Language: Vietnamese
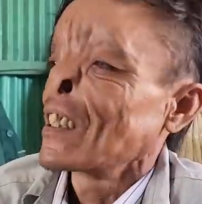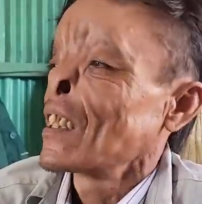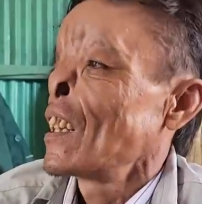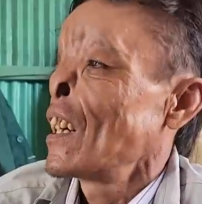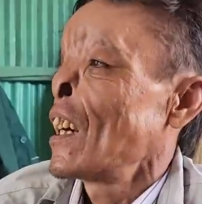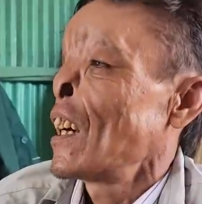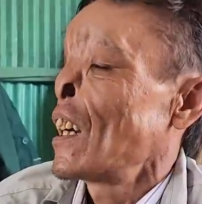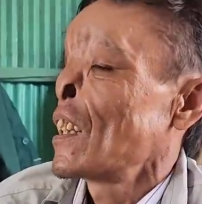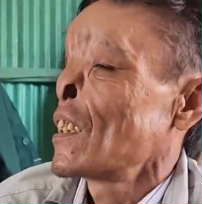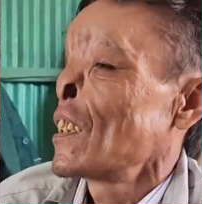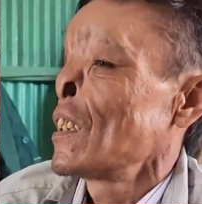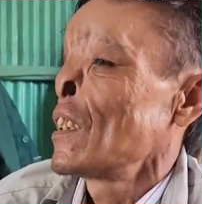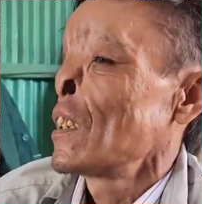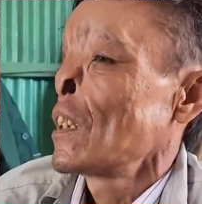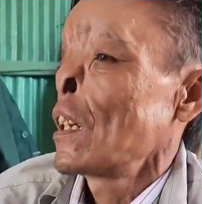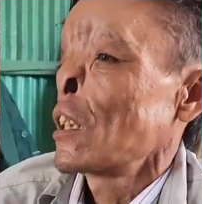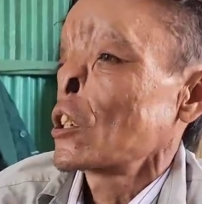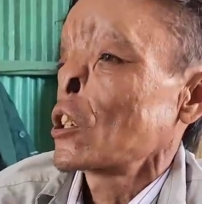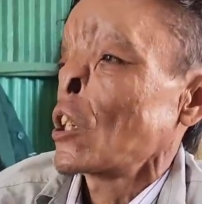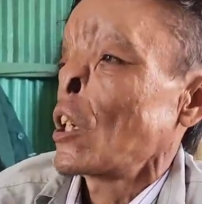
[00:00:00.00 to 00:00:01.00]
dạ
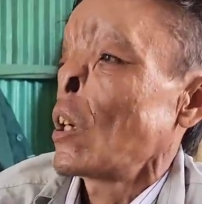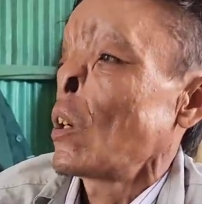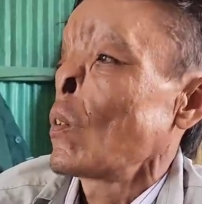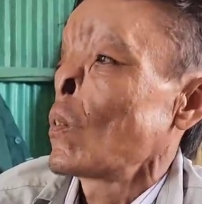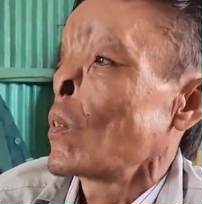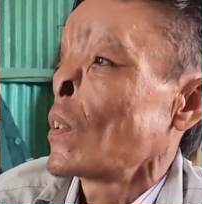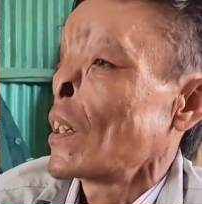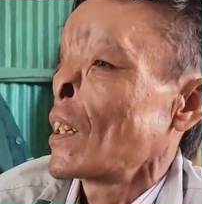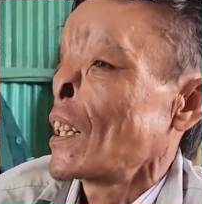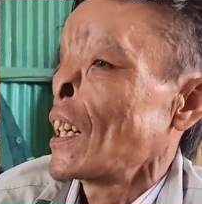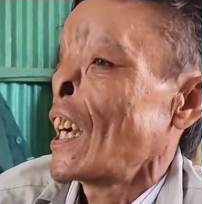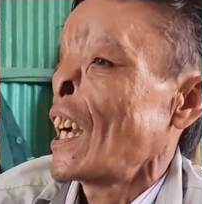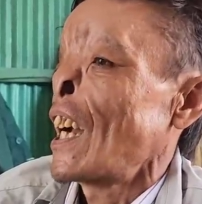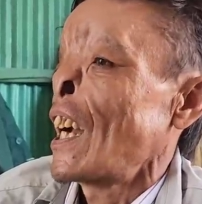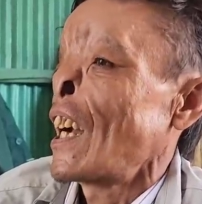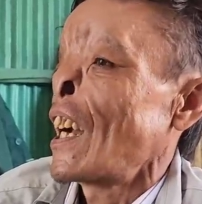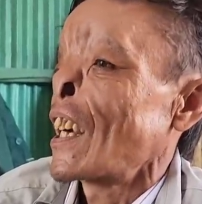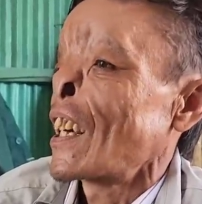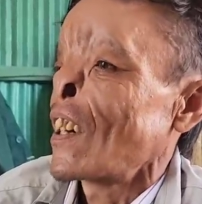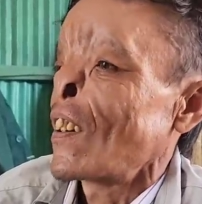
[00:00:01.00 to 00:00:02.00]
với à, số
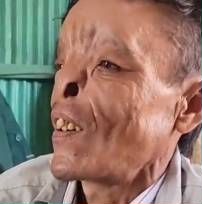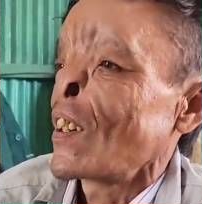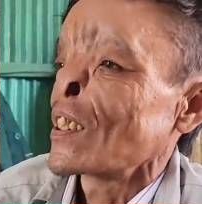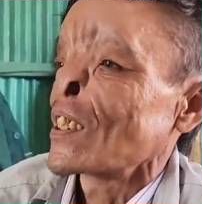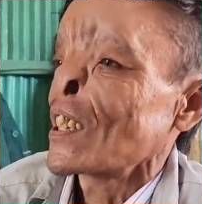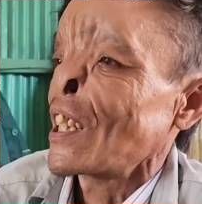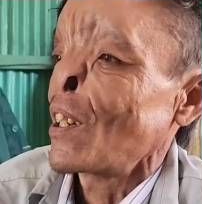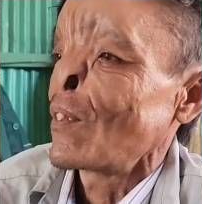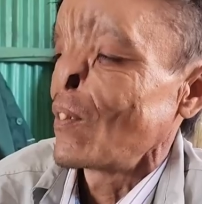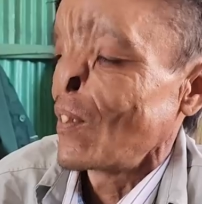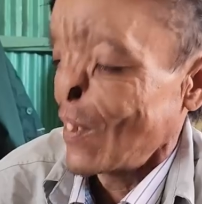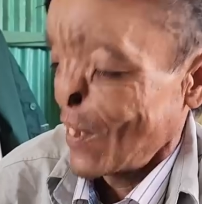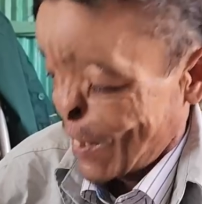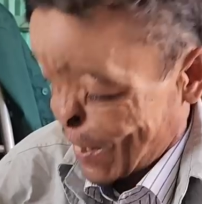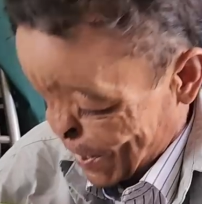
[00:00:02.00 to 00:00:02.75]
gà rồi xong